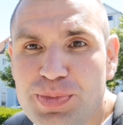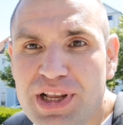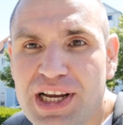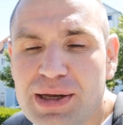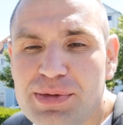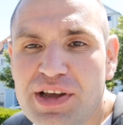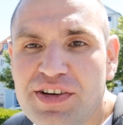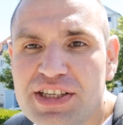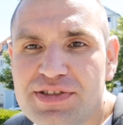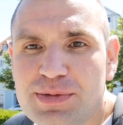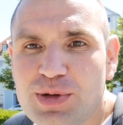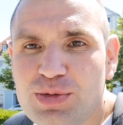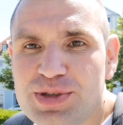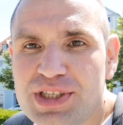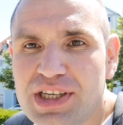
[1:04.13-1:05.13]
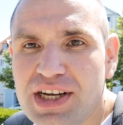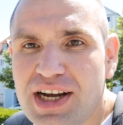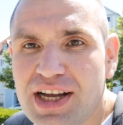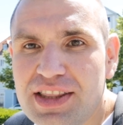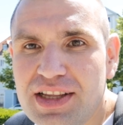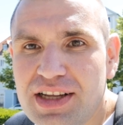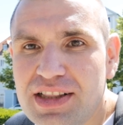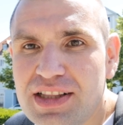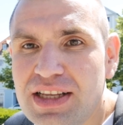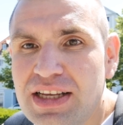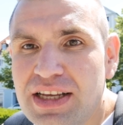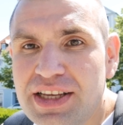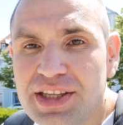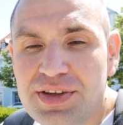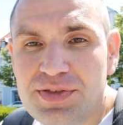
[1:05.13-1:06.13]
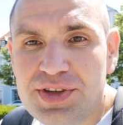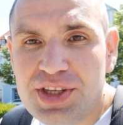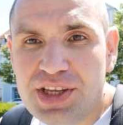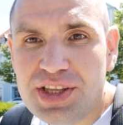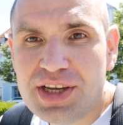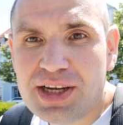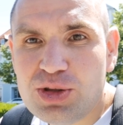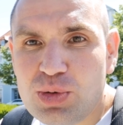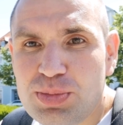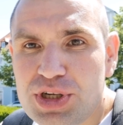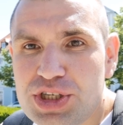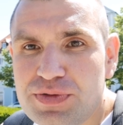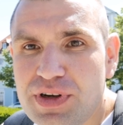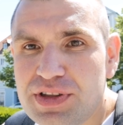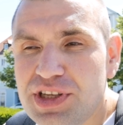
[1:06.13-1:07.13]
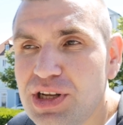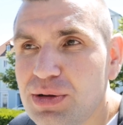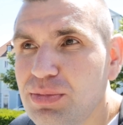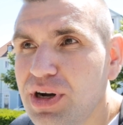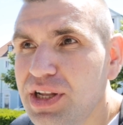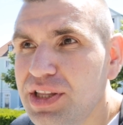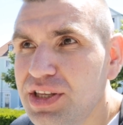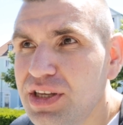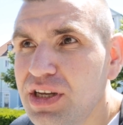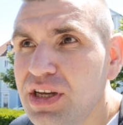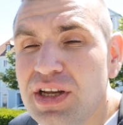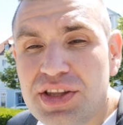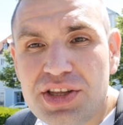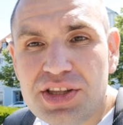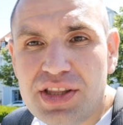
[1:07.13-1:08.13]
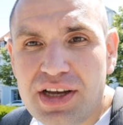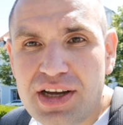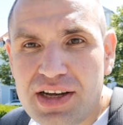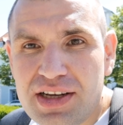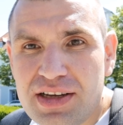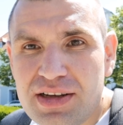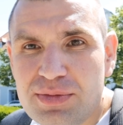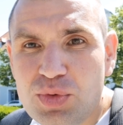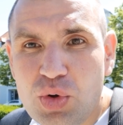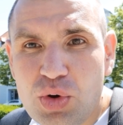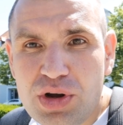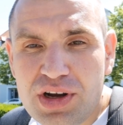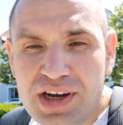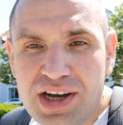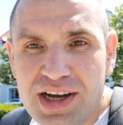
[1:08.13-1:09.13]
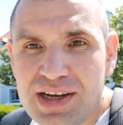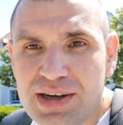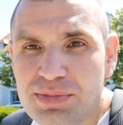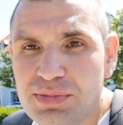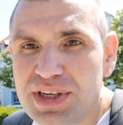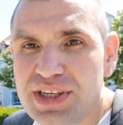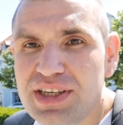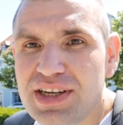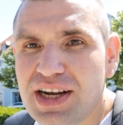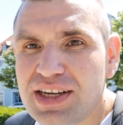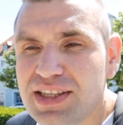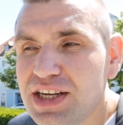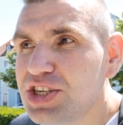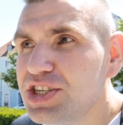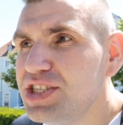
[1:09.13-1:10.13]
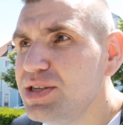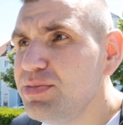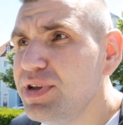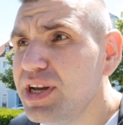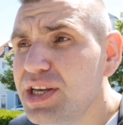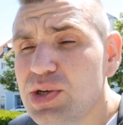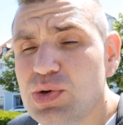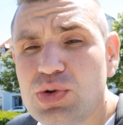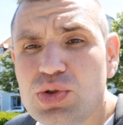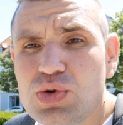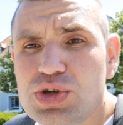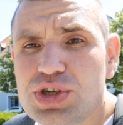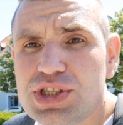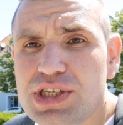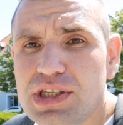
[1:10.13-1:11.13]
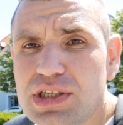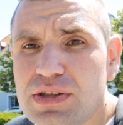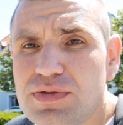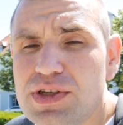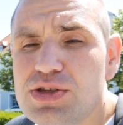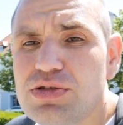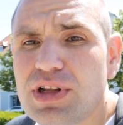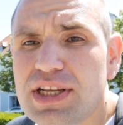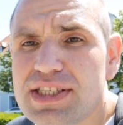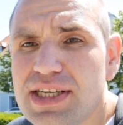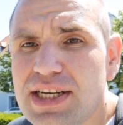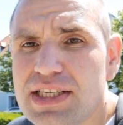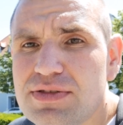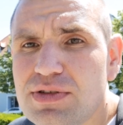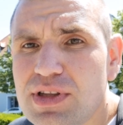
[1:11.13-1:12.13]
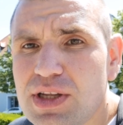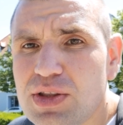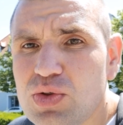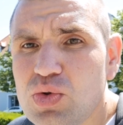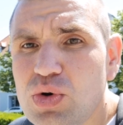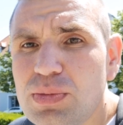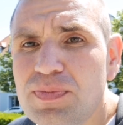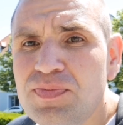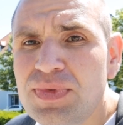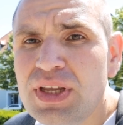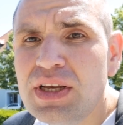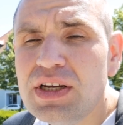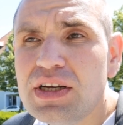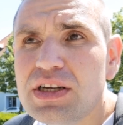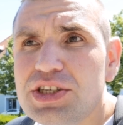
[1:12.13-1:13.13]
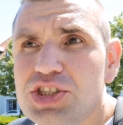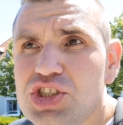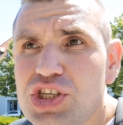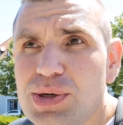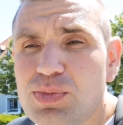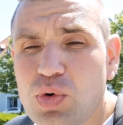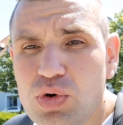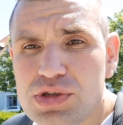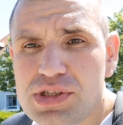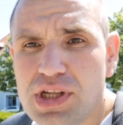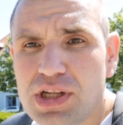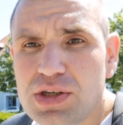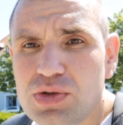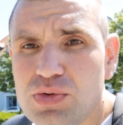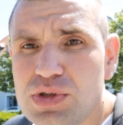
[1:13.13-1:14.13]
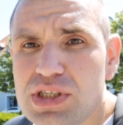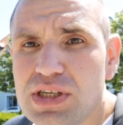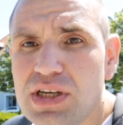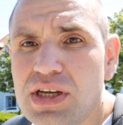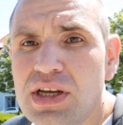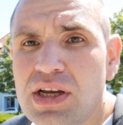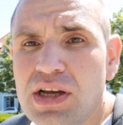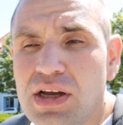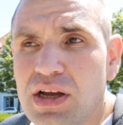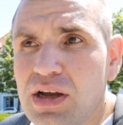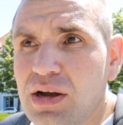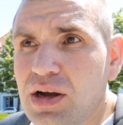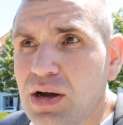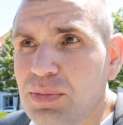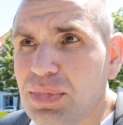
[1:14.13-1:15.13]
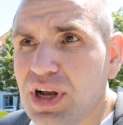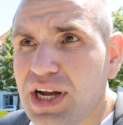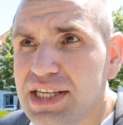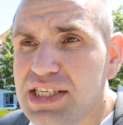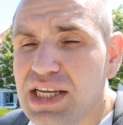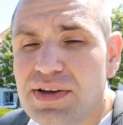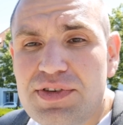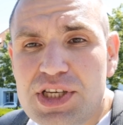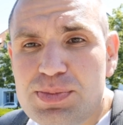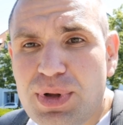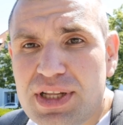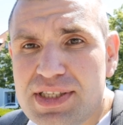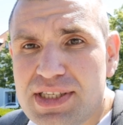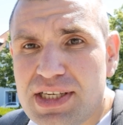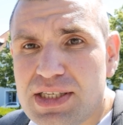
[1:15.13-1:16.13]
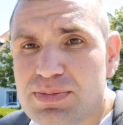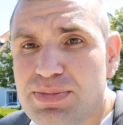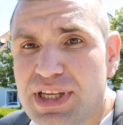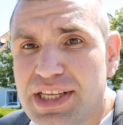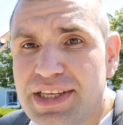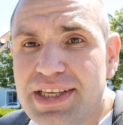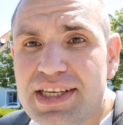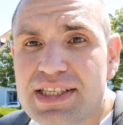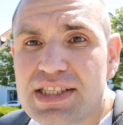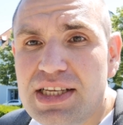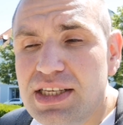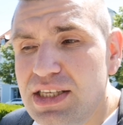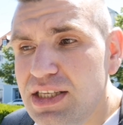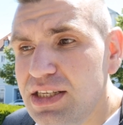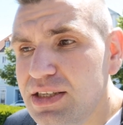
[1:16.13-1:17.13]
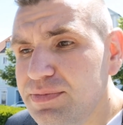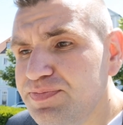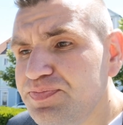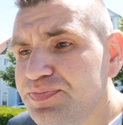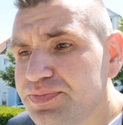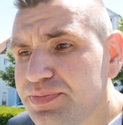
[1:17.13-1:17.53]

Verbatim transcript: порекомендовать вам, друзья, канал Евгения, который проживает в Германии не так много, как мы, как наша семья. И он тоже делает видео, рассказывает о том, с чем он столкнулся, проходя весь процесс переезда и